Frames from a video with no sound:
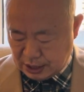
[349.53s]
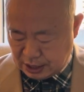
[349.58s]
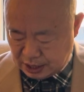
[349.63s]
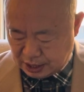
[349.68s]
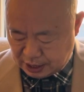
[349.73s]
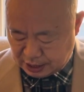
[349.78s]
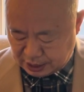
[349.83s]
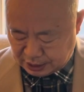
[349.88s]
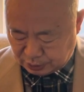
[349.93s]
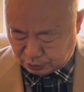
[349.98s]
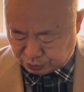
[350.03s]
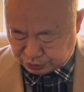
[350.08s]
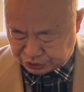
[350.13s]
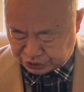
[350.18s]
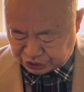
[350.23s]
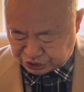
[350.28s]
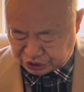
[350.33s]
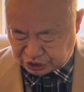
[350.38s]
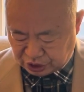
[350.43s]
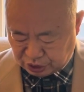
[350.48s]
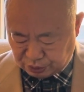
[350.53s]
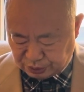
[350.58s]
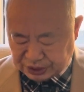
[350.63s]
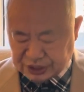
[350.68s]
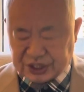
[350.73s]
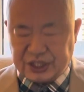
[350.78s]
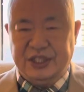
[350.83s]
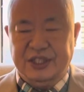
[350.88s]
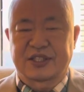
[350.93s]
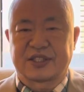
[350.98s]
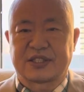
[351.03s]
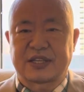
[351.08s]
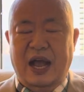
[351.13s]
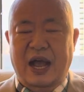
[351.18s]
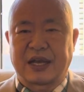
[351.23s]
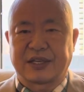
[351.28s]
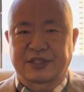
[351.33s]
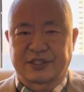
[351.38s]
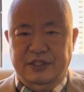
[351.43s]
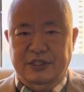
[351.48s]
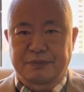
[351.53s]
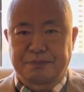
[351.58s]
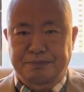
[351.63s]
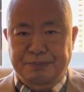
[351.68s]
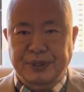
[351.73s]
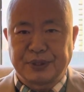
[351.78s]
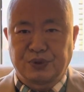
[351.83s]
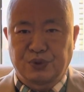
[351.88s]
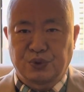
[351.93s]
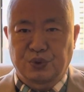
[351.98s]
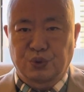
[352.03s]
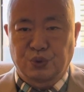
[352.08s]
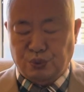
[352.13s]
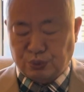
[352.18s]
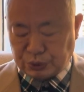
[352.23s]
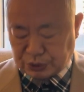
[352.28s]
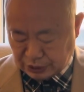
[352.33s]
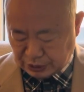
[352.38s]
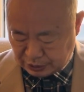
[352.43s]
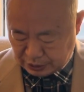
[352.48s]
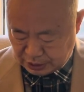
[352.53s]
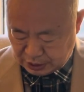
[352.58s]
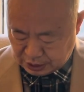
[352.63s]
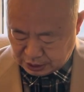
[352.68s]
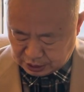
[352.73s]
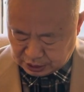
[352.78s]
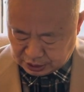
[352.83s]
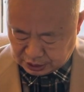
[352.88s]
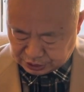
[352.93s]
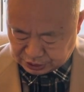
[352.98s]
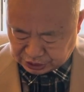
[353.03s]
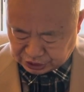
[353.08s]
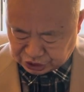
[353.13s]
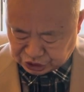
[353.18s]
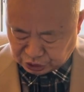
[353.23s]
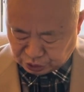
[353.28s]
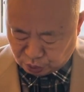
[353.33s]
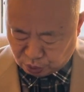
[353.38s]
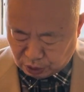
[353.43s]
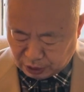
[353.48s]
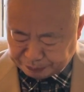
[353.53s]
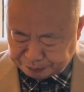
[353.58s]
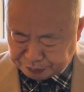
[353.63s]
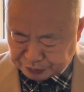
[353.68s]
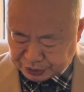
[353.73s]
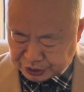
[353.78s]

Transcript: 呃国际社会这个 SARS 病毒的呃这个情况，